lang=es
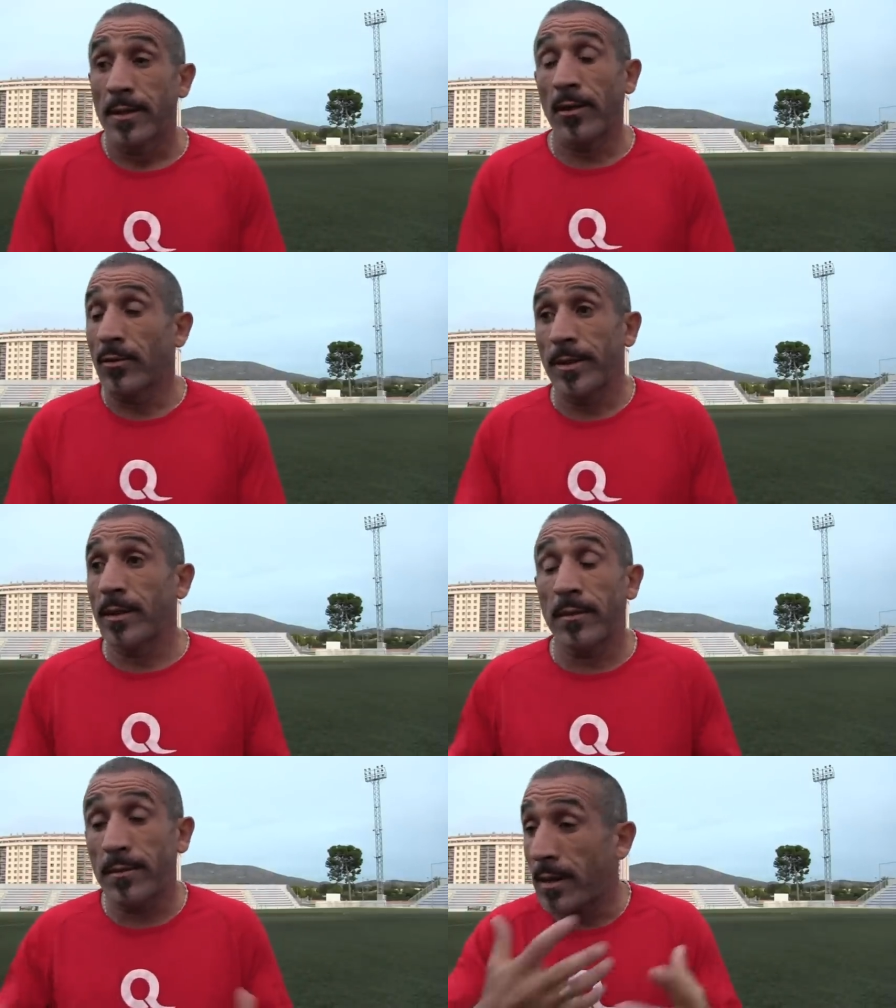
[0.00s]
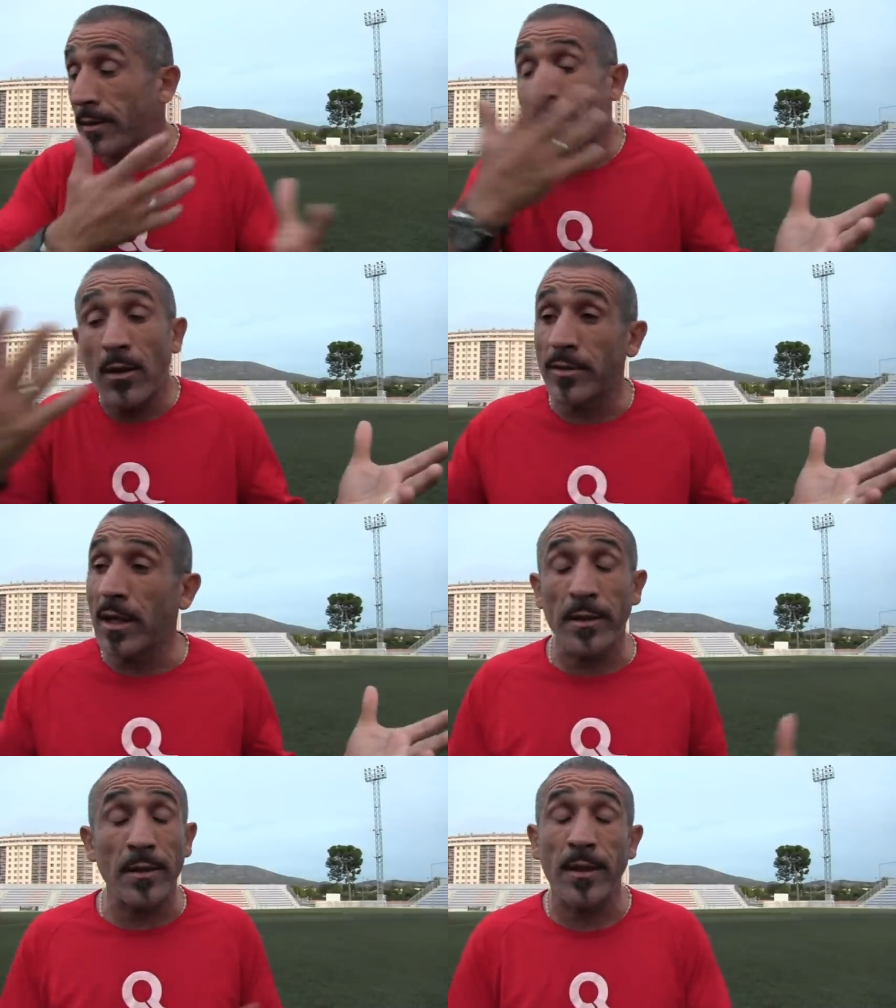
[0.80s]
claro, eh, ya, no,
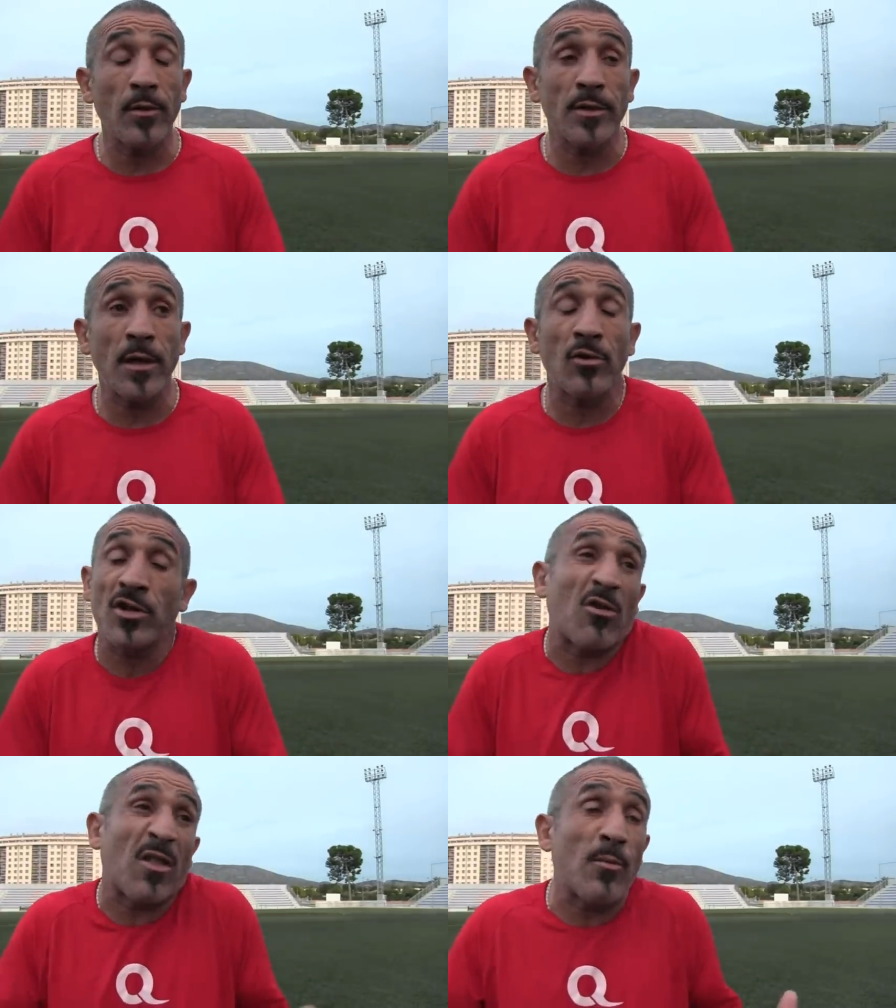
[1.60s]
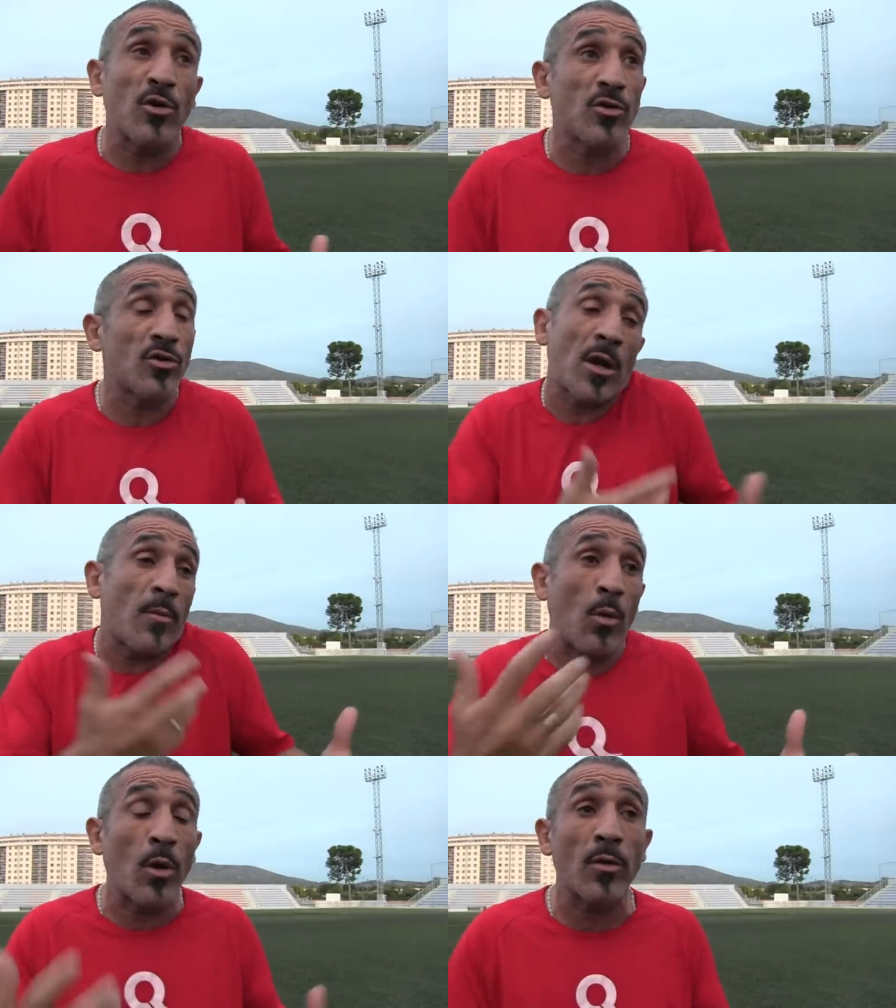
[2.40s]
ya, no, ya no nos acordamos, yo ya
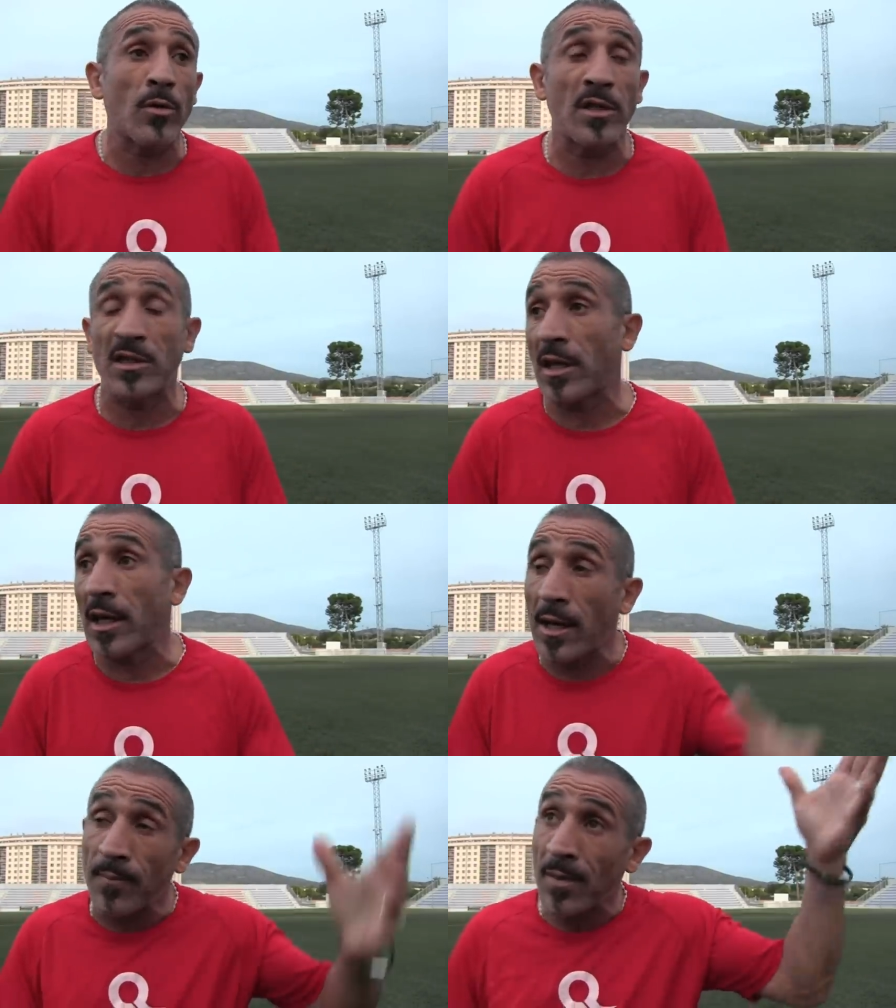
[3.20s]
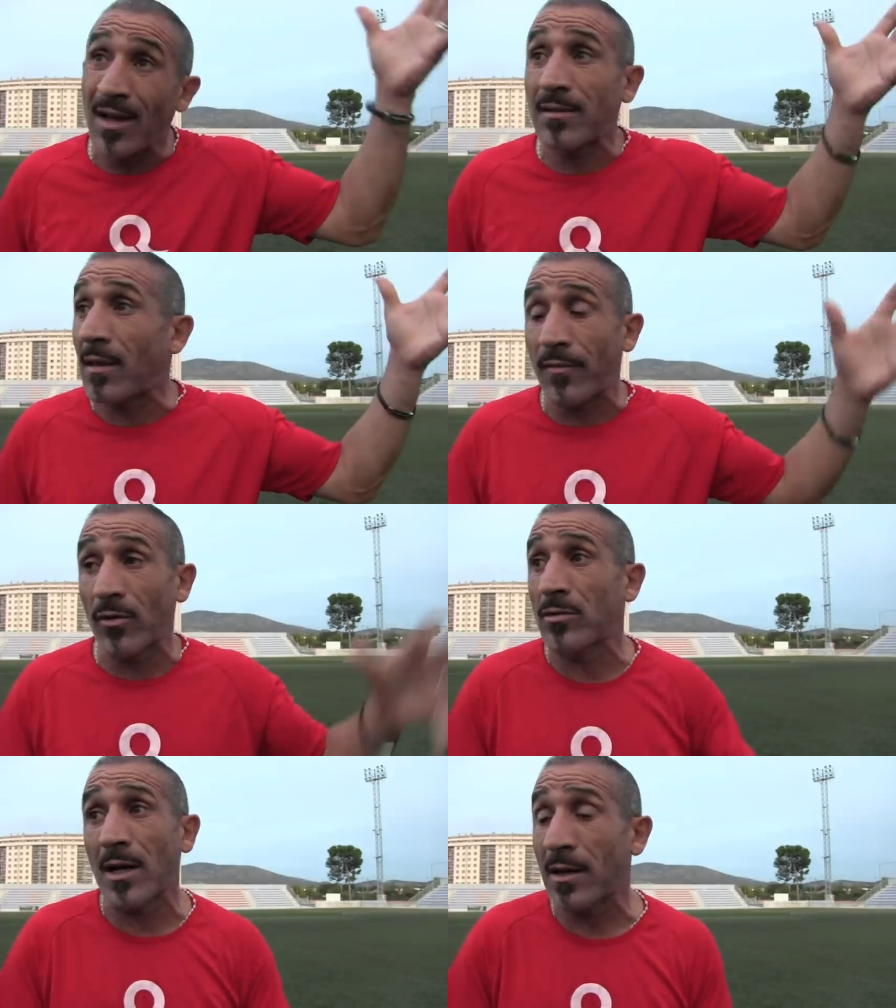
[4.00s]
no me acuerdo ni siquiera antes de
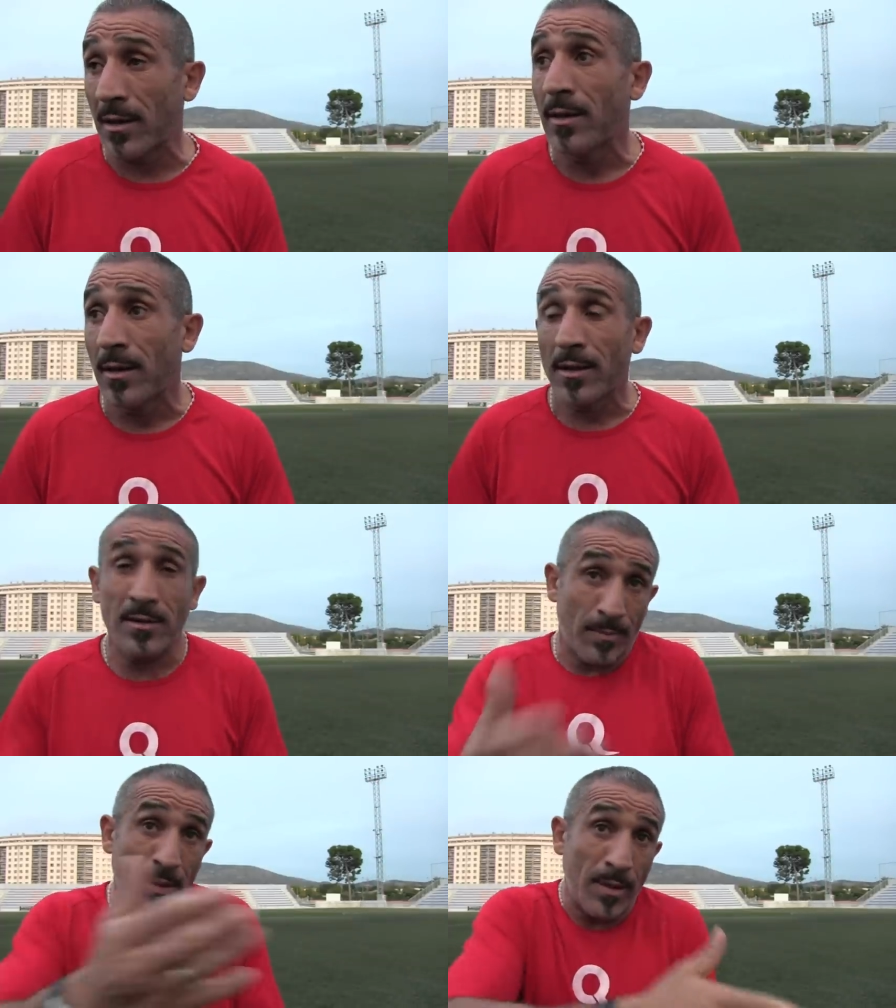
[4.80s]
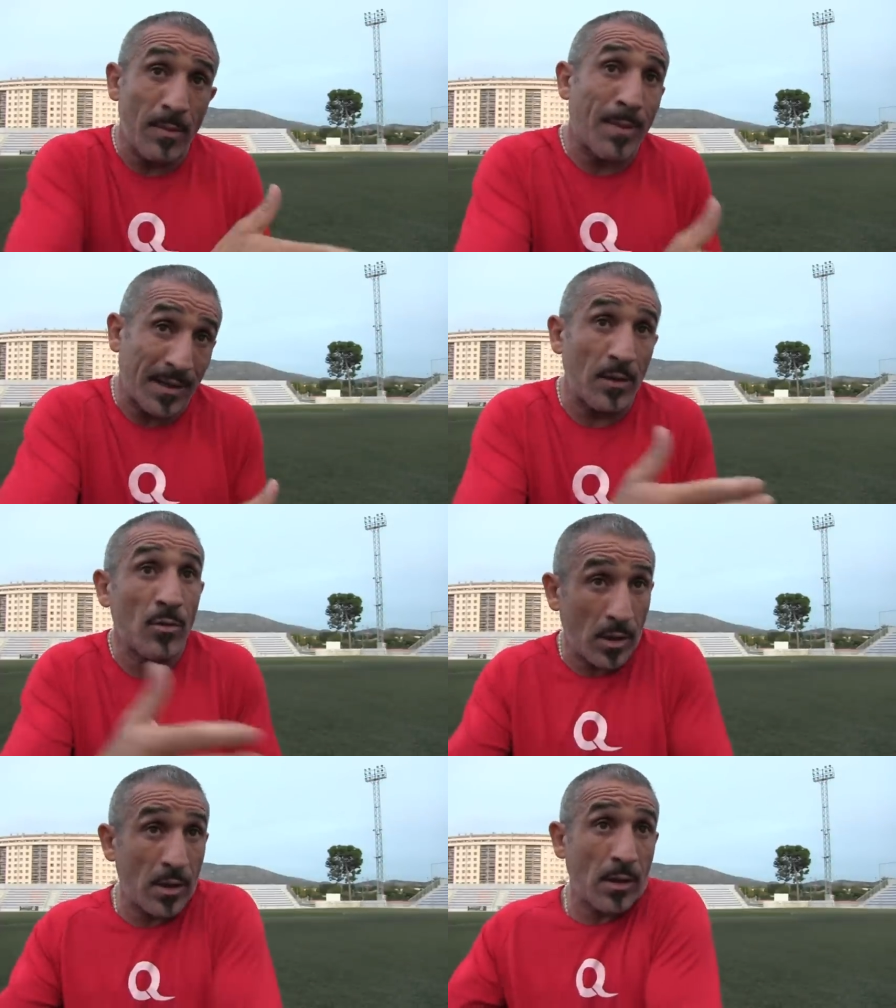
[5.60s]
afrontar ese primer
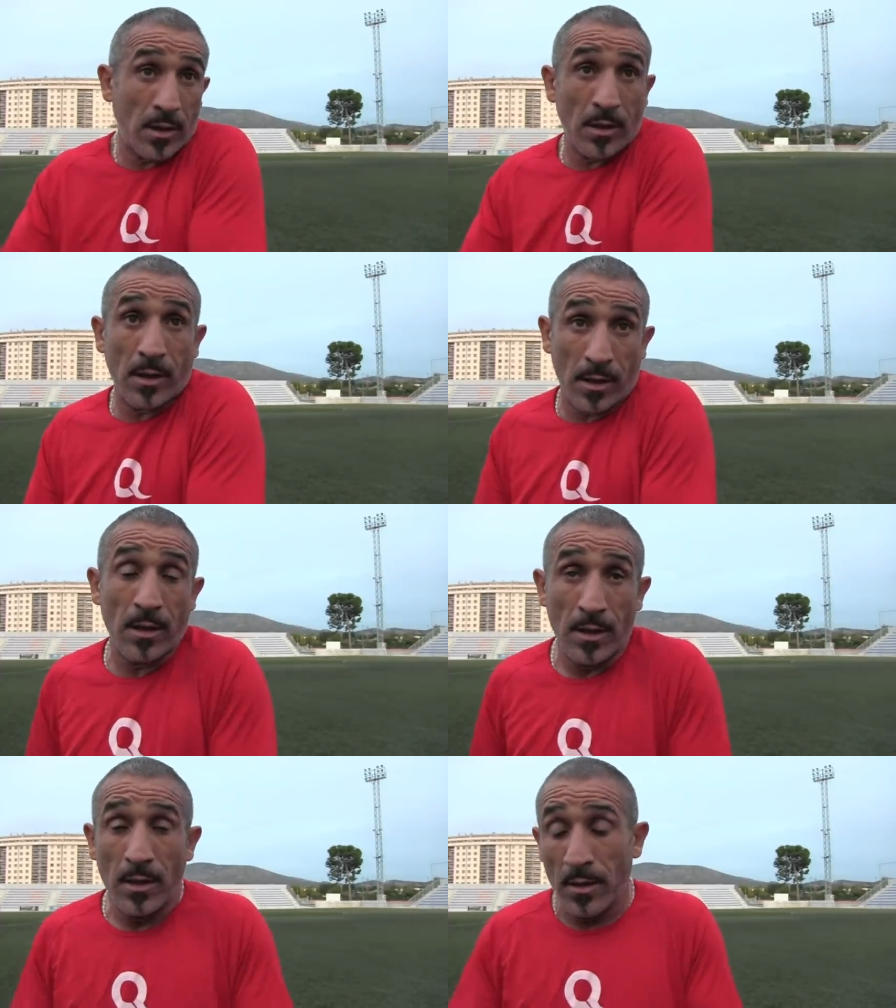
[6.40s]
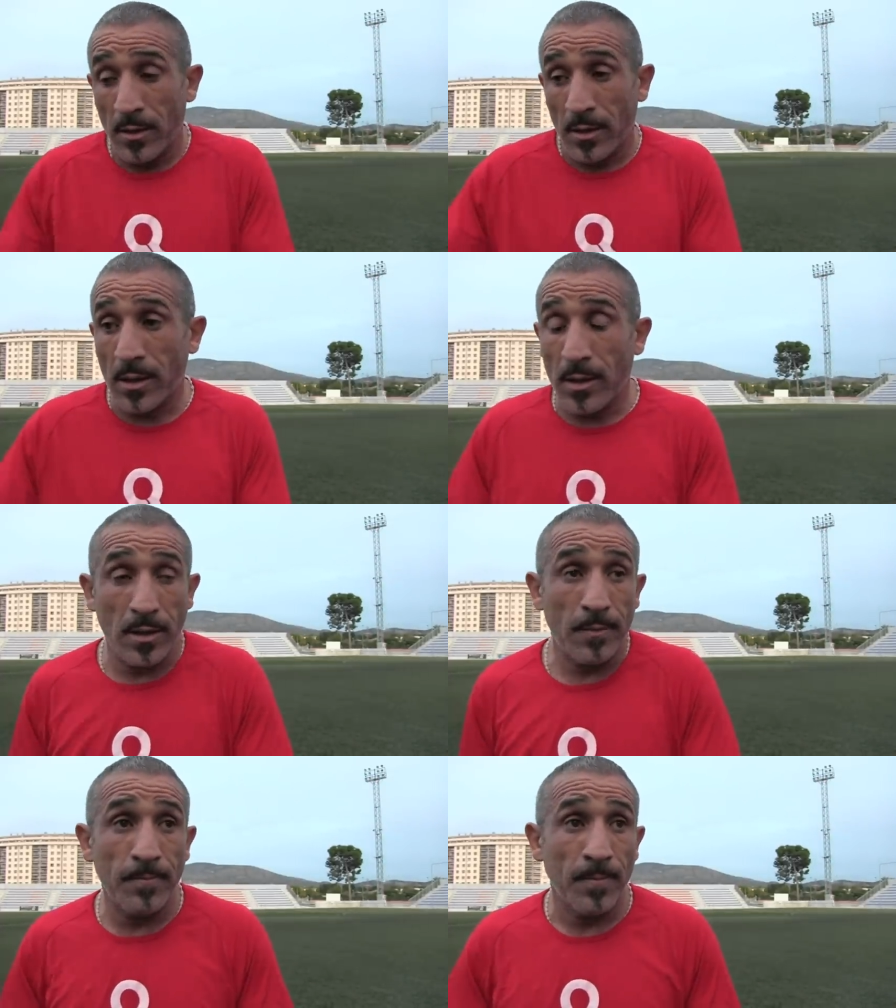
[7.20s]
partido que,
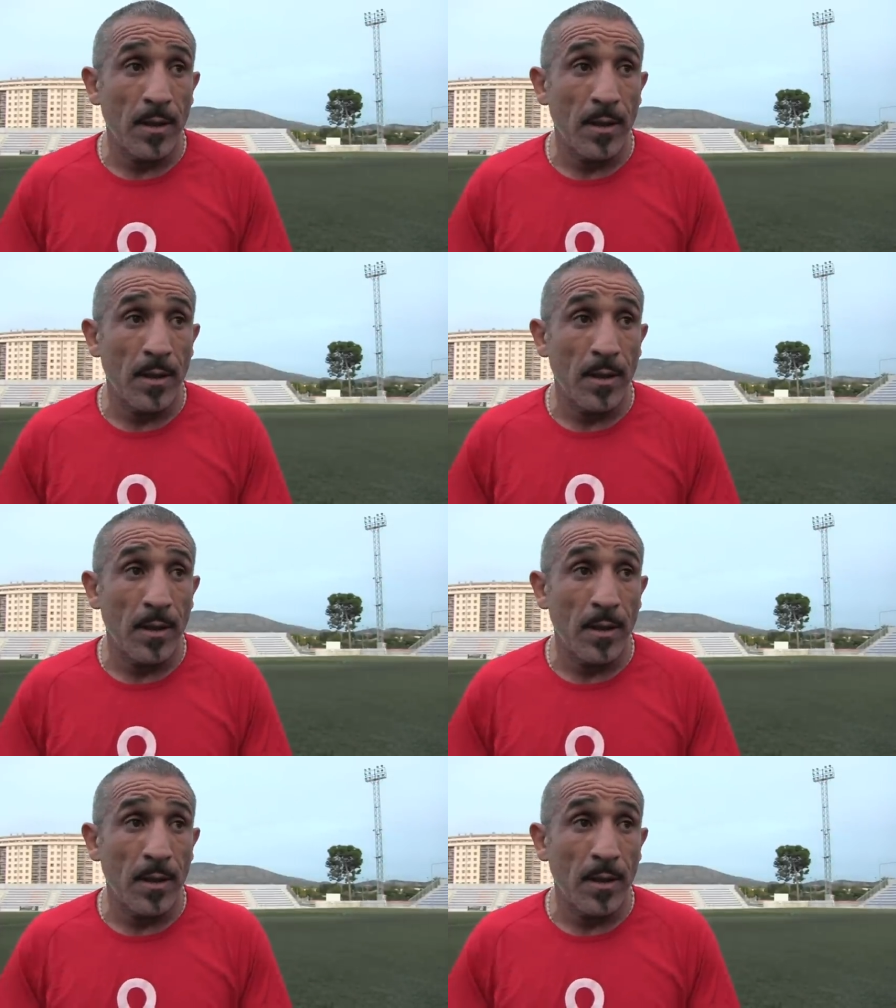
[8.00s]
que,